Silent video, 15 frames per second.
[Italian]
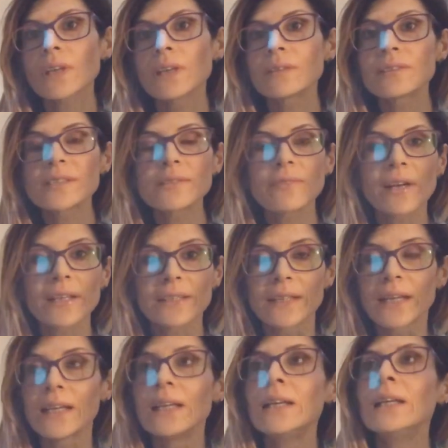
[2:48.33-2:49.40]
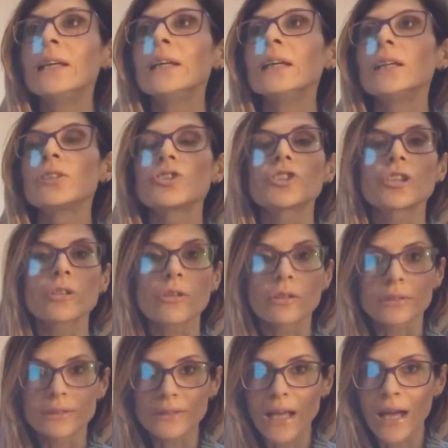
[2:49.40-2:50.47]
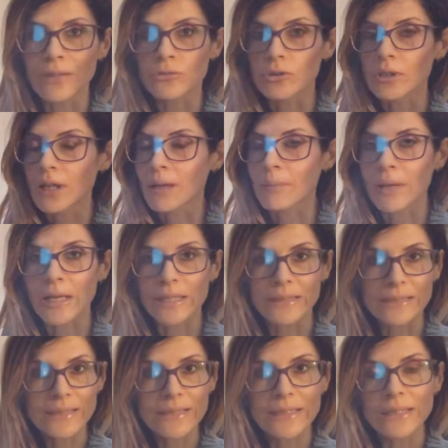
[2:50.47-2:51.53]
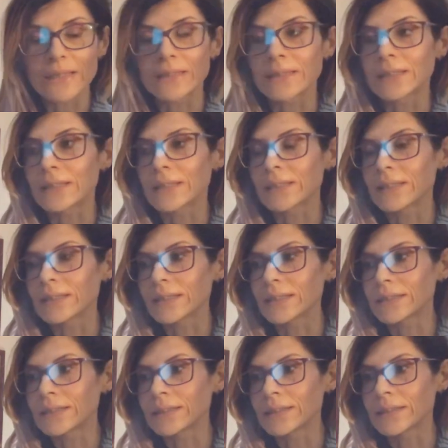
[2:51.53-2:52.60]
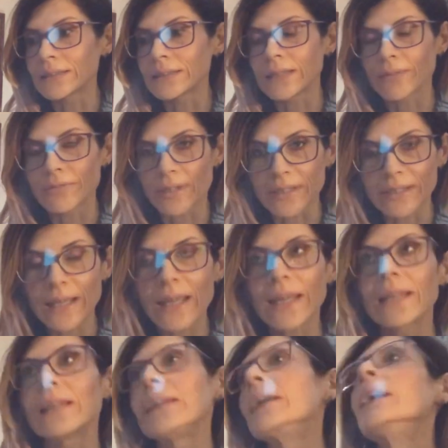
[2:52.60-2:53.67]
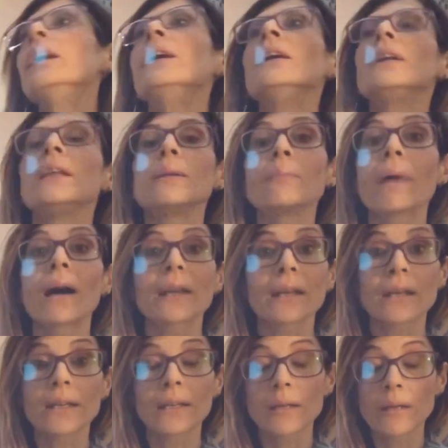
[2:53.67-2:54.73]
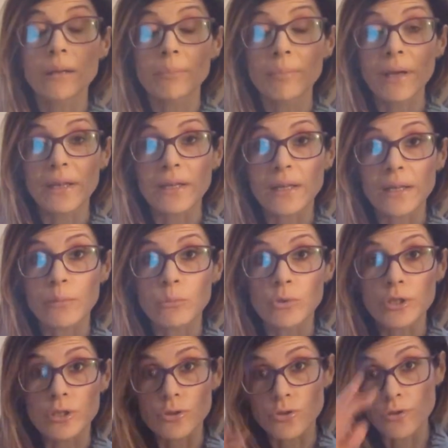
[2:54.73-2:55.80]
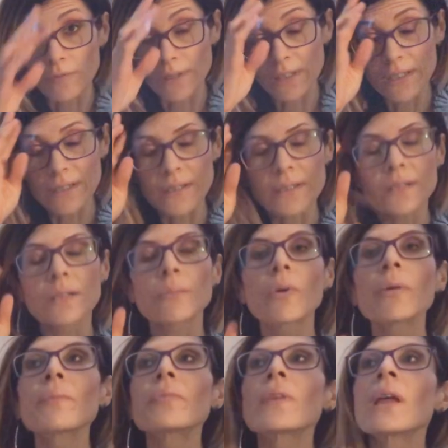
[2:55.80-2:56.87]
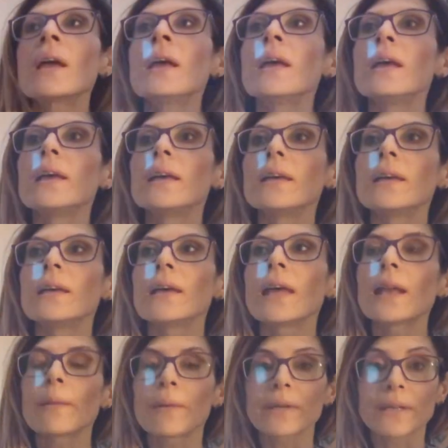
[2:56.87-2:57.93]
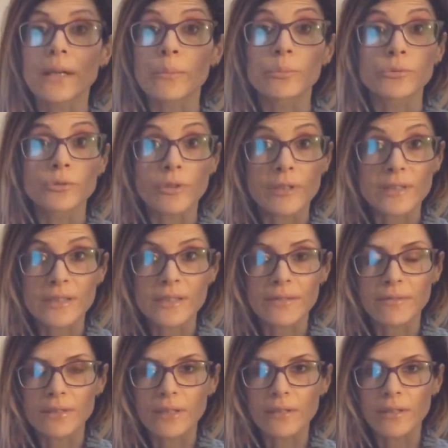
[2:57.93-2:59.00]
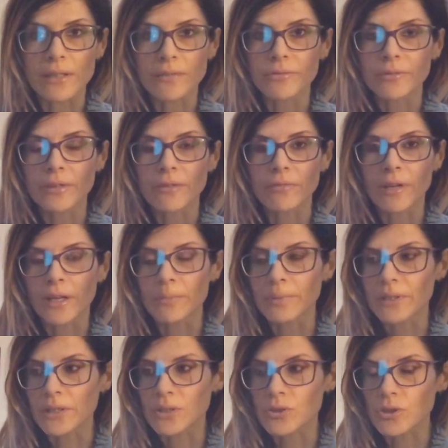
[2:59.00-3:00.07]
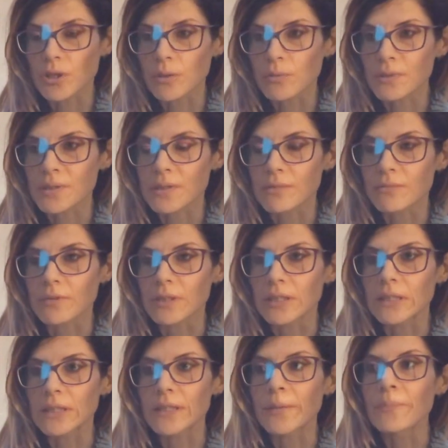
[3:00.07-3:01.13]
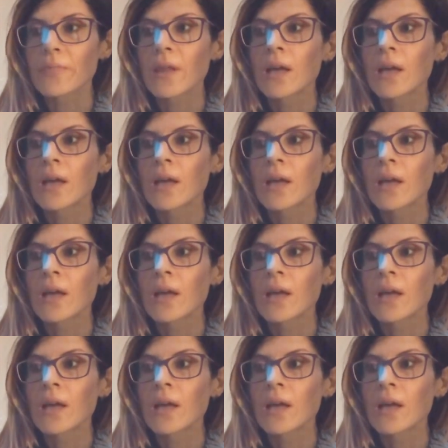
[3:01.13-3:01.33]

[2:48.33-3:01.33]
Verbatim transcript: si vede circondato dalla malattia delle, dei, dei, fratelli, il, mare, il, padre che muore giovanissimo e, eh, e la madre appunto che si deve dare da fare per crescere questi figli.